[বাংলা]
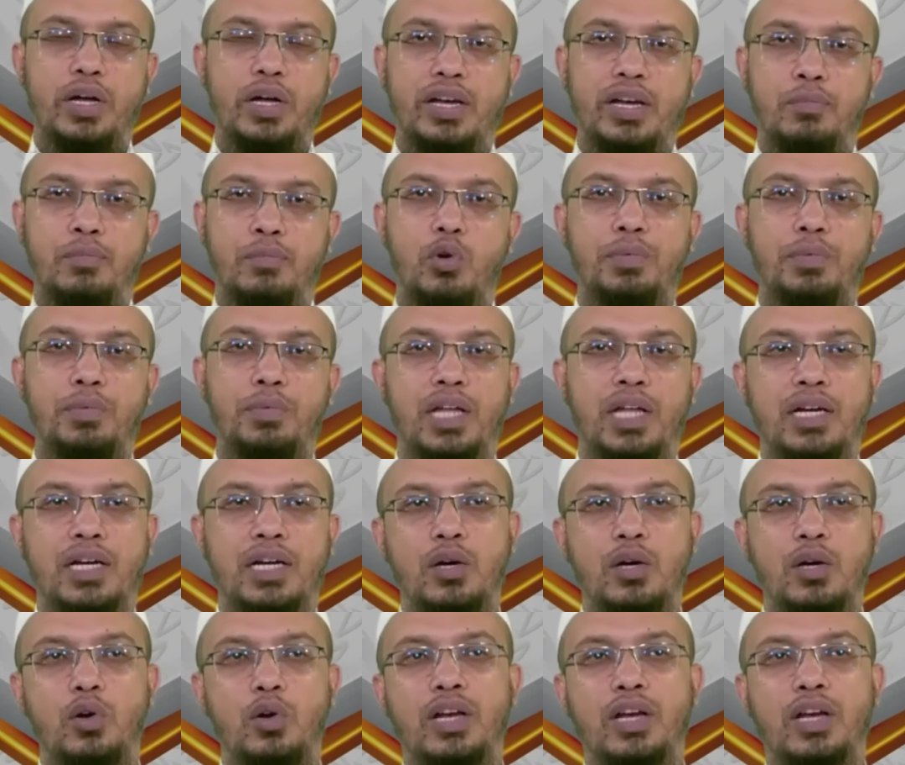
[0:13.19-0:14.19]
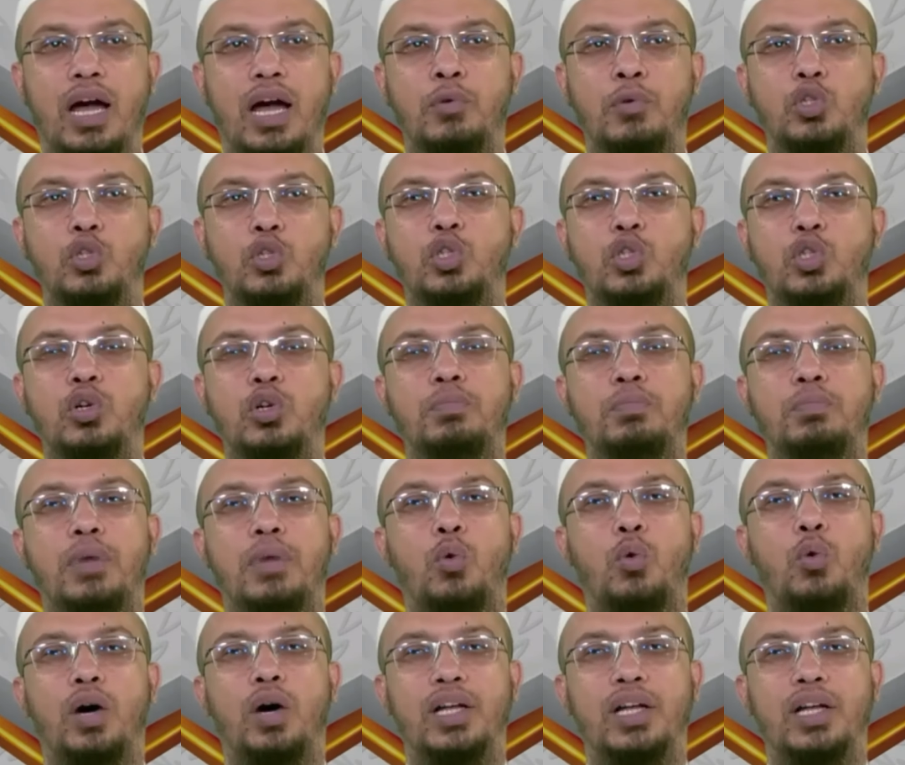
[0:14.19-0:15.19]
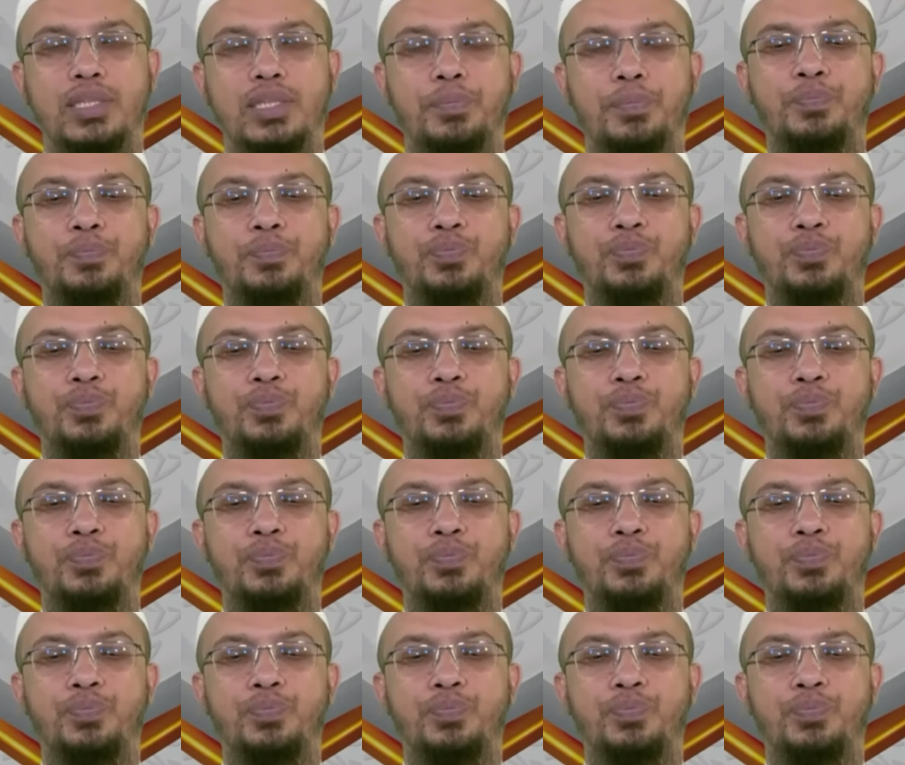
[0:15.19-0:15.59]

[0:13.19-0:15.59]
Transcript: এটার মূল বিধানটা হলো এটা আবশ্যক বা ওয়াজিব